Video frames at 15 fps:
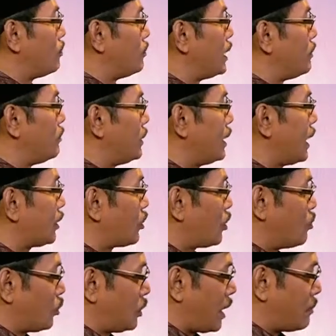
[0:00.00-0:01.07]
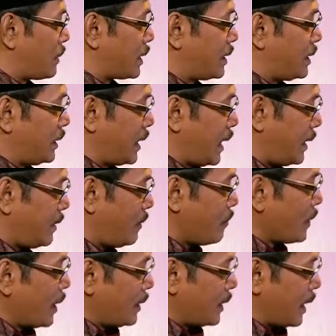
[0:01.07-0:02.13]
atau mutamathilen.
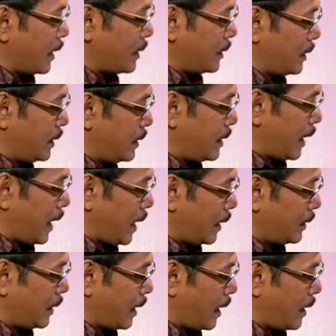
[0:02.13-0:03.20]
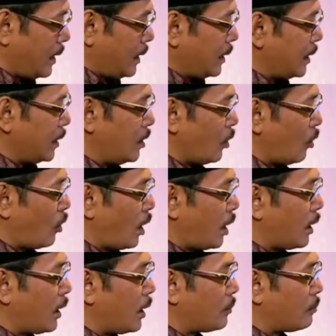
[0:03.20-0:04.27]
Yang ketiga adalah idogom eh, mad